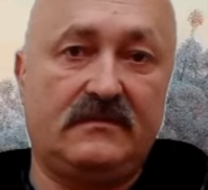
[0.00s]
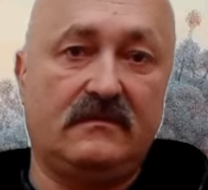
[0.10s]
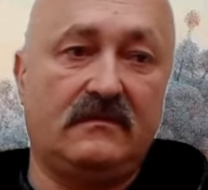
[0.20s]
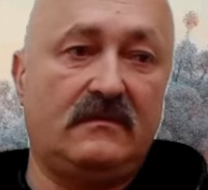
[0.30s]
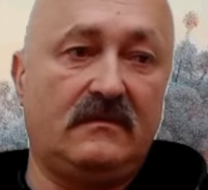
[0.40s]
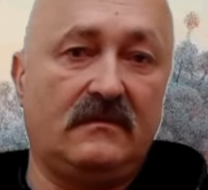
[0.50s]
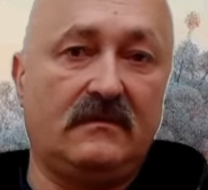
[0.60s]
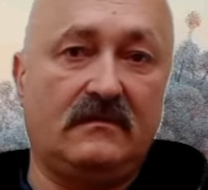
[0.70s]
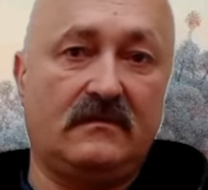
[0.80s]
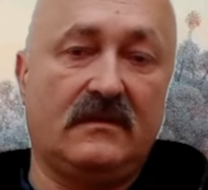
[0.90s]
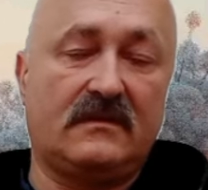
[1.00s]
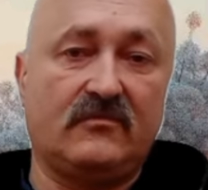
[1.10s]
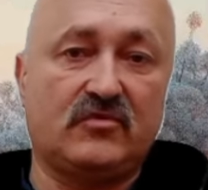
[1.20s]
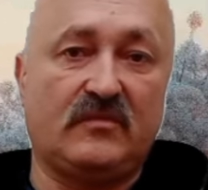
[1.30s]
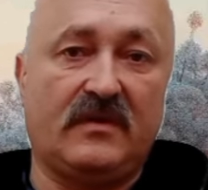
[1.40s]
и для
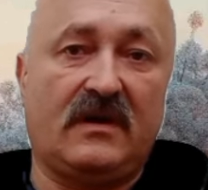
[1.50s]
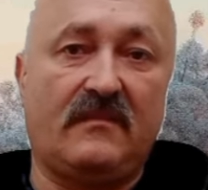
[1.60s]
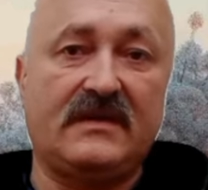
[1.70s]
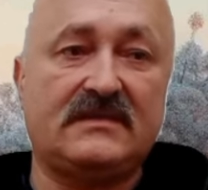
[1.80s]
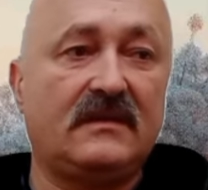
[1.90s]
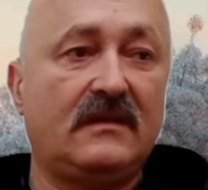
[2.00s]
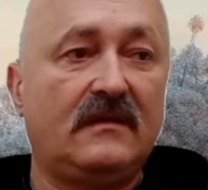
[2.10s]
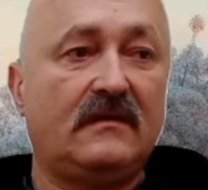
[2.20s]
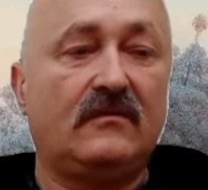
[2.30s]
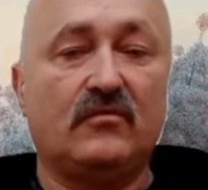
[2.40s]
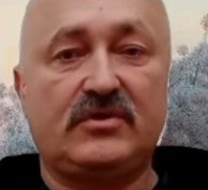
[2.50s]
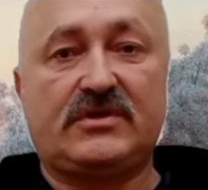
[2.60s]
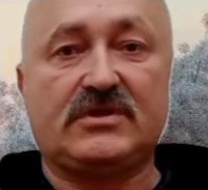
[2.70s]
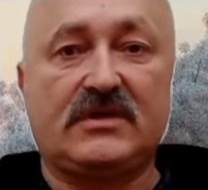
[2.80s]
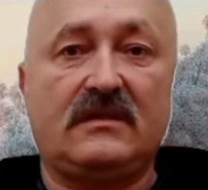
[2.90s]
того, чтобы Хамас
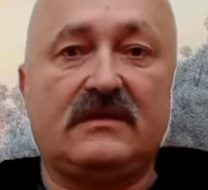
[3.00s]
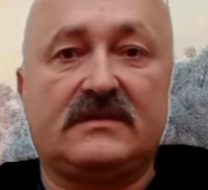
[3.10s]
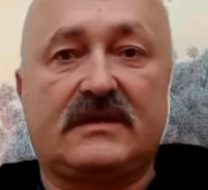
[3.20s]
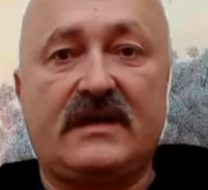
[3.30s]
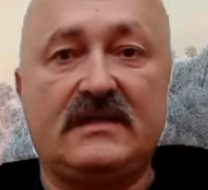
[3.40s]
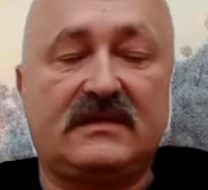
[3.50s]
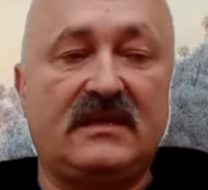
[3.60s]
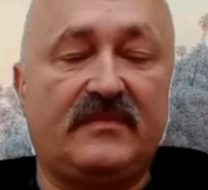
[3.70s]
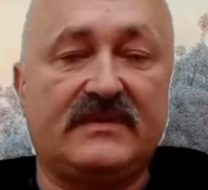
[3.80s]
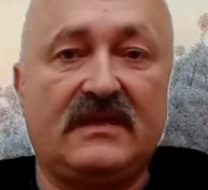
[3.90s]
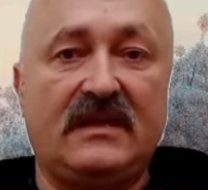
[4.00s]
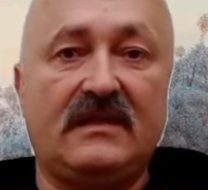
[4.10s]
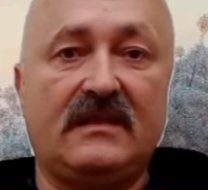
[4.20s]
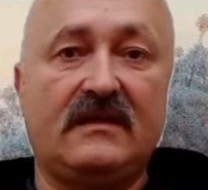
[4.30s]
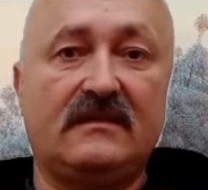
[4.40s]
уничтожал израильские
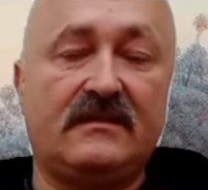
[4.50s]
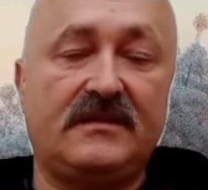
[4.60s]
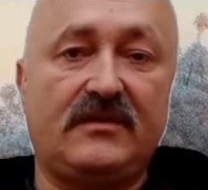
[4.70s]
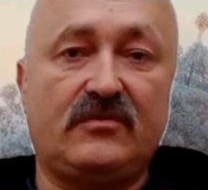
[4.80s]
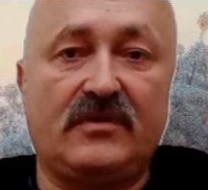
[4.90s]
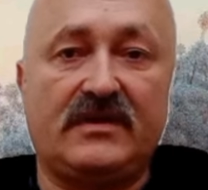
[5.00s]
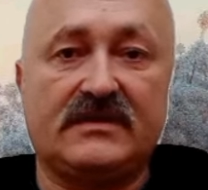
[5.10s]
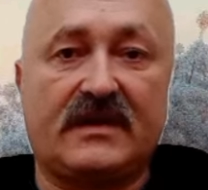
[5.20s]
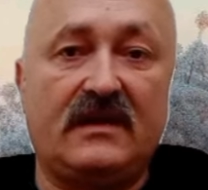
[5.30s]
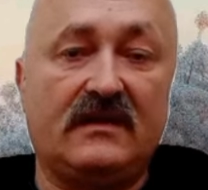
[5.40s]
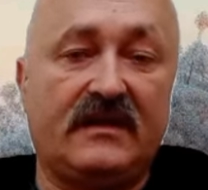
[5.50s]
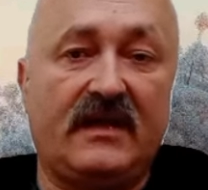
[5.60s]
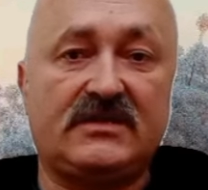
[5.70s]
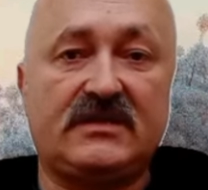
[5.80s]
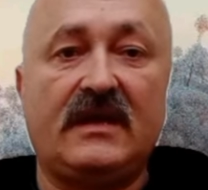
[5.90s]
поселения на территории Израиля
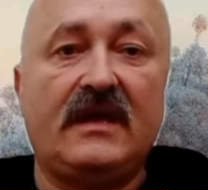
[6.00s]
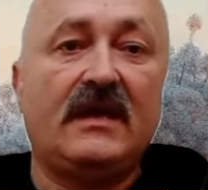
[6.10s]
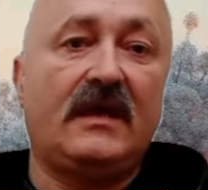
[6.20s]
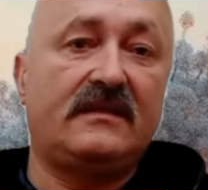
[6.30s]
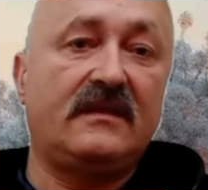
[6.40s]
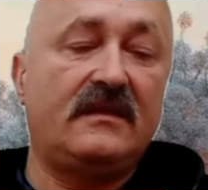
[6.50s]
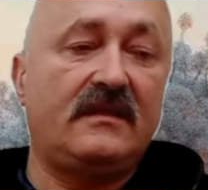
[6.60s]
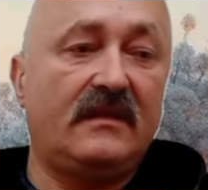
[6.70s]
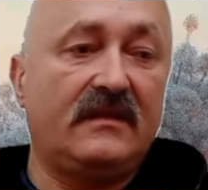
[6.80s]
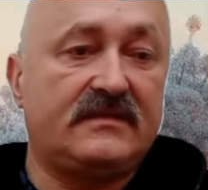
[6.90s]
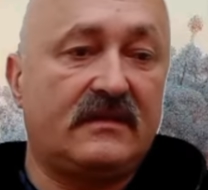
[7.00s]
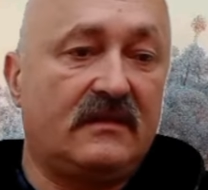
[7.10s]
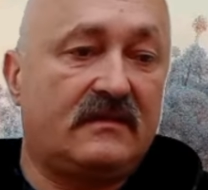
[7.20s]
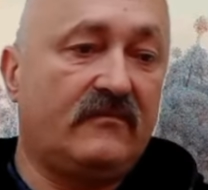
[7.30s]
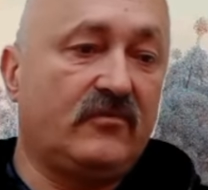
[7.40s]
дальше. Это не делается
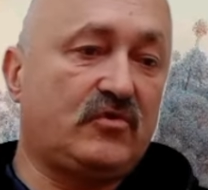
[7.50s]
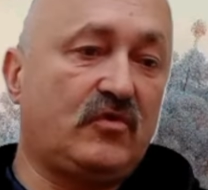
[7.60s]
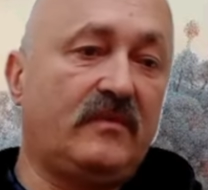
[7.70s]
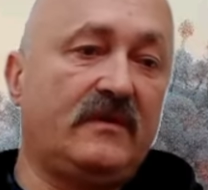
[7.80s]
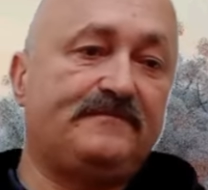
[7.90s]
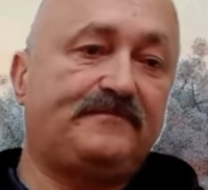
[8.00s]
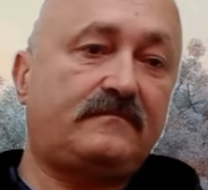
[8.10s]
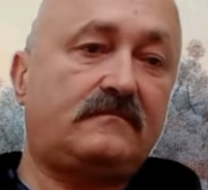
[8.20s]
для того, чтобы